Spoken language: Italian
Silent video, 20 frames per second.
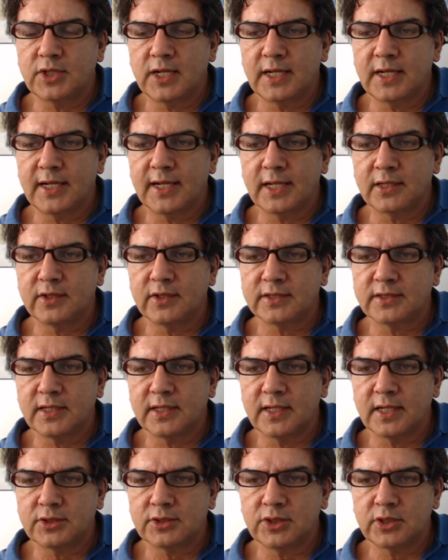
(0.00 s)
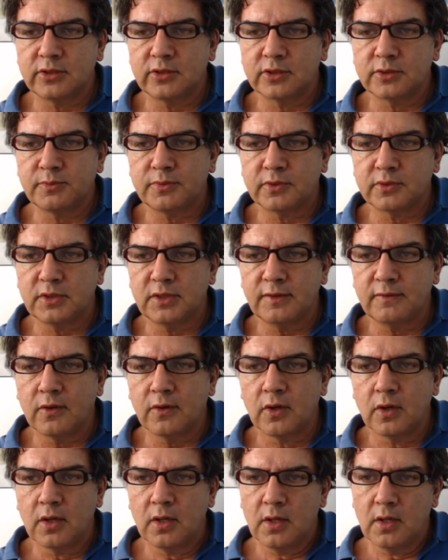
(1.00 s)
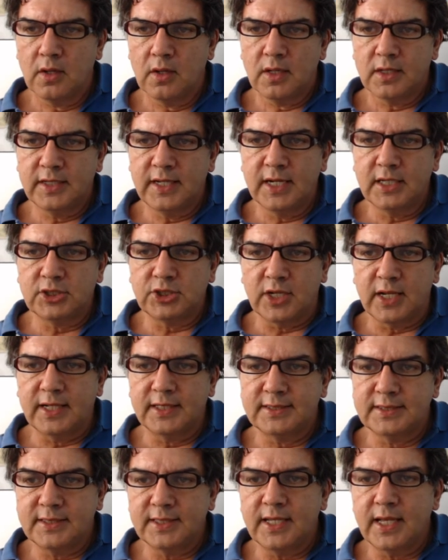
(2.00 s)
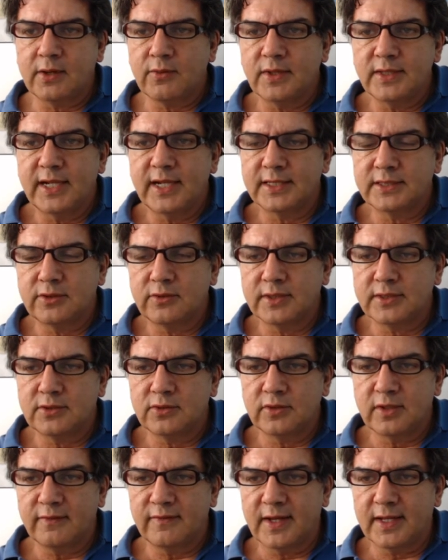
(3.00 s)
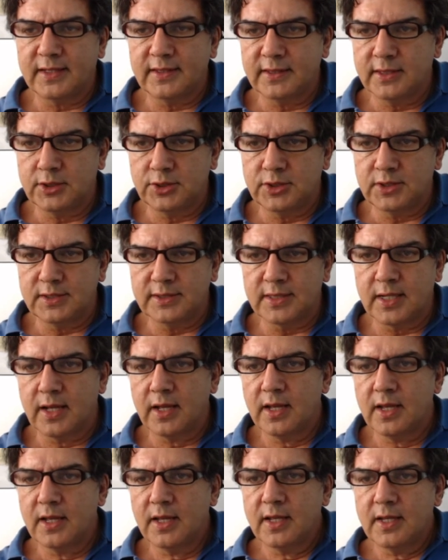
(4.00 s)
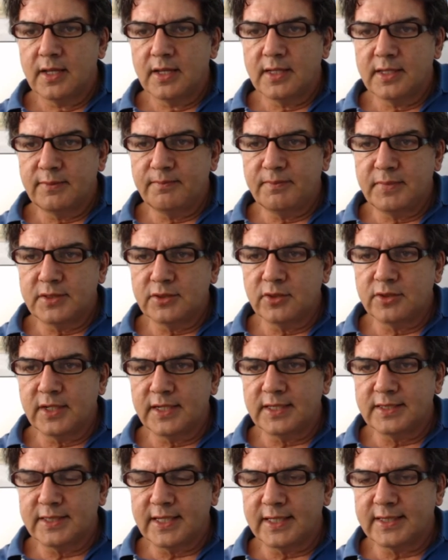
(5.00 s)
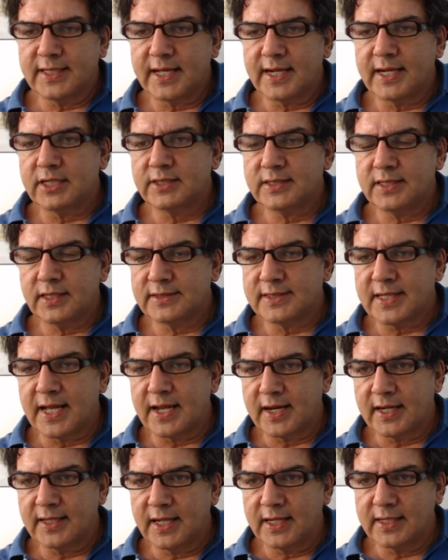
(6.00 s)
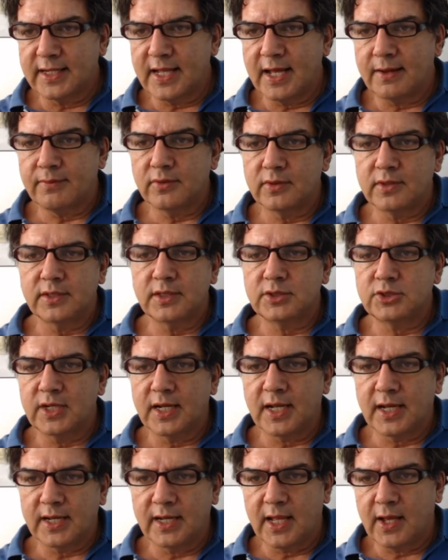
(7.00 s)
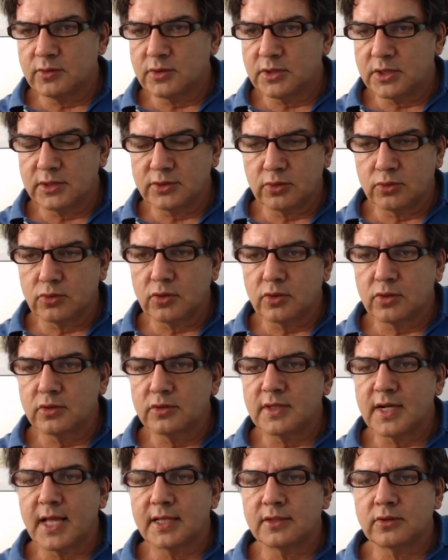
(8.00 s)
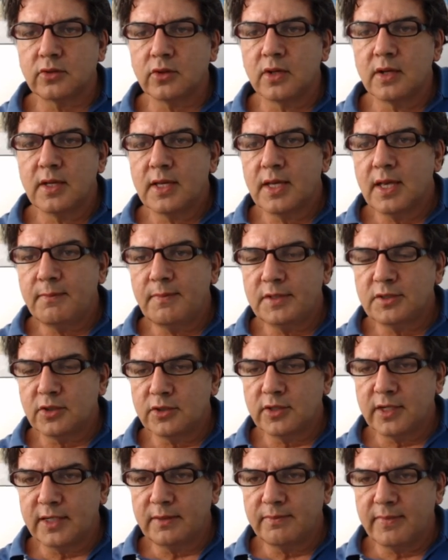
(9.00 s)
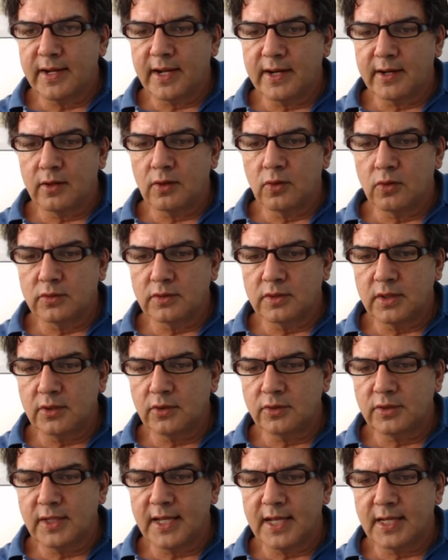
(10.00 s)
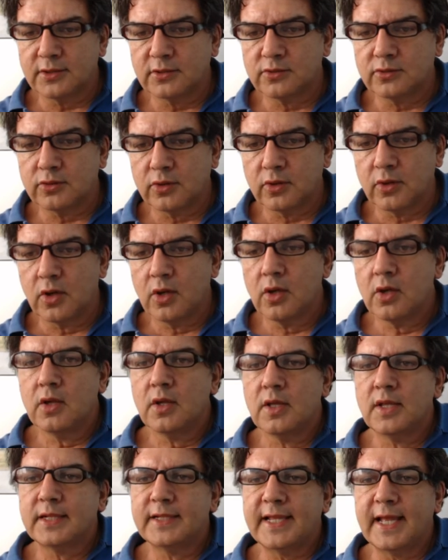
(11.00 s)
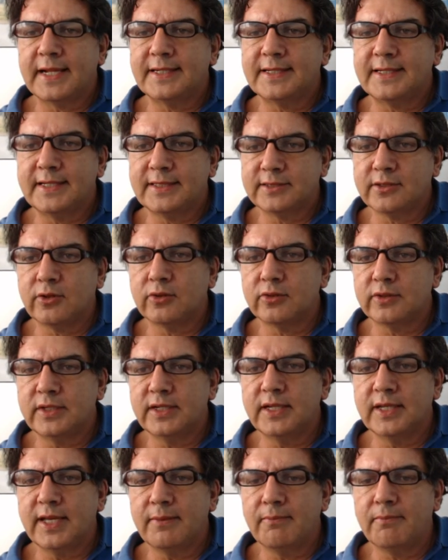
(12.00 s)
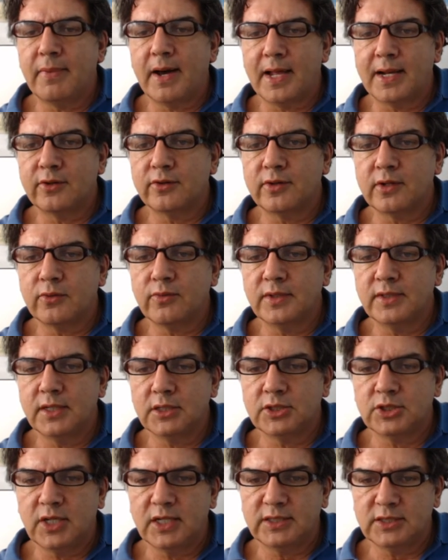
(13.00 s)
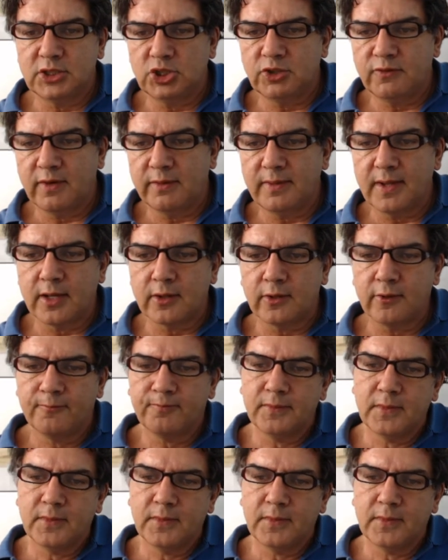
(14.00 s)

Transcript: allenando al centro sportivo del Chelsea e quindi la situazione va decisa. Bisogna riscattare Sarri dal Napoli, c'è la clausola, è sotto contratto e bisogna liberare Conte. In ogni caso sono tanti soldi che ballano e quindi il Chelsea ci va piano